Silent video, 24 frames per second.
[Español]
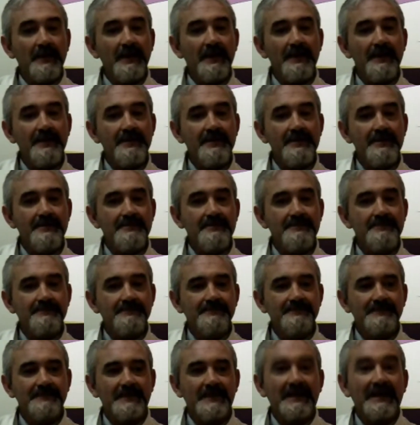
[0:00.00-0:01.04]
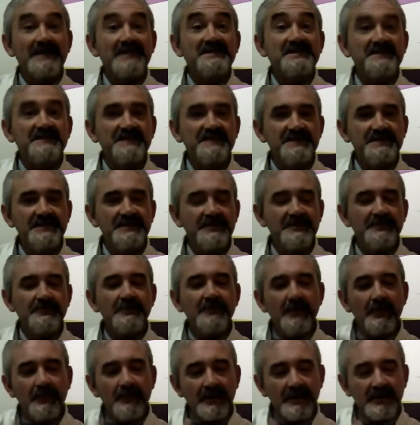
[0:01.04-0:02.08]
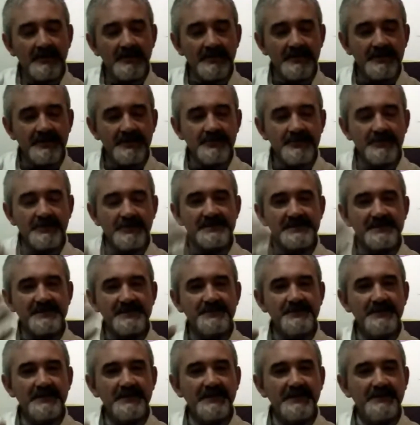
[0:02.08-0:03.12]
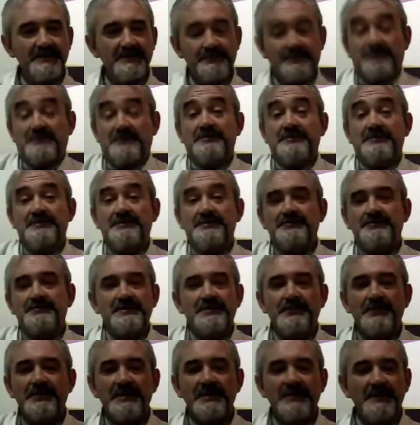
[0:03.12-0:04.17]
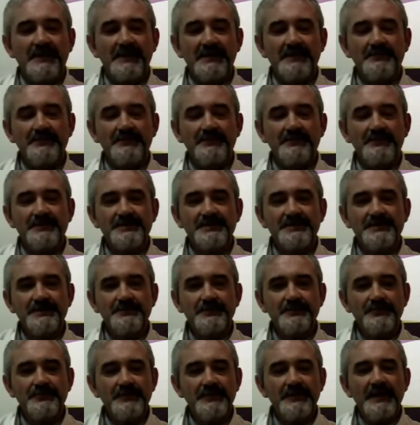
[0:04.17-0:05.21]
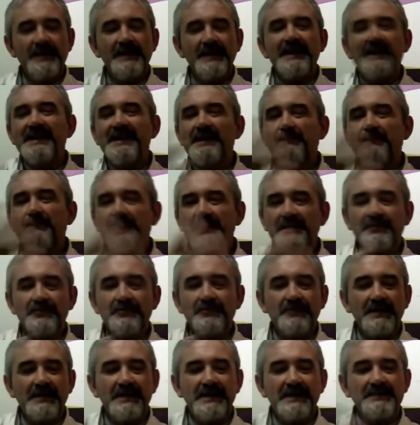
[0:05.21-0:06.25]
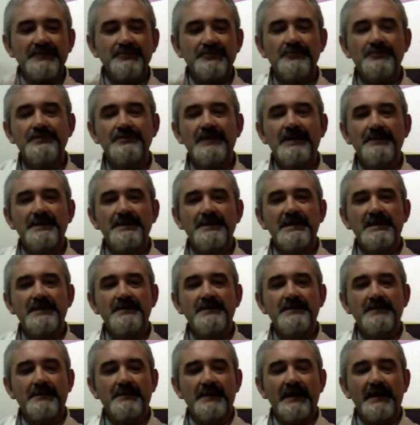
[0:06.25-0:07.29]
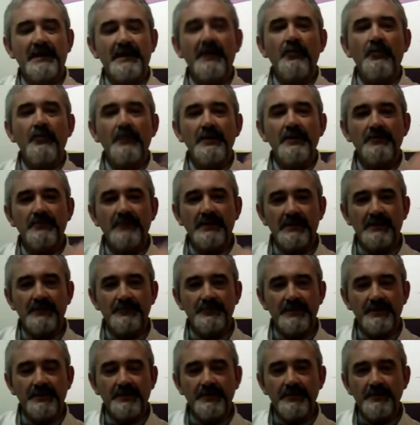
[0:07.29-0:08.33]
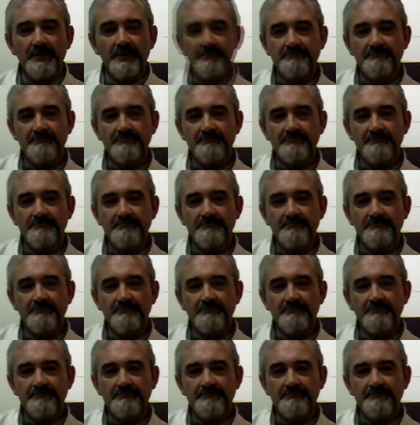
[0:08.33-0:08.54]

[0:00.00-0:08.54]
a nivel casi físico, aunque el niño ya esté fuera, pero el niño no se puede valer por sí mismo, y depende total y absolutamente de mamá. En cuanto a la nutrición,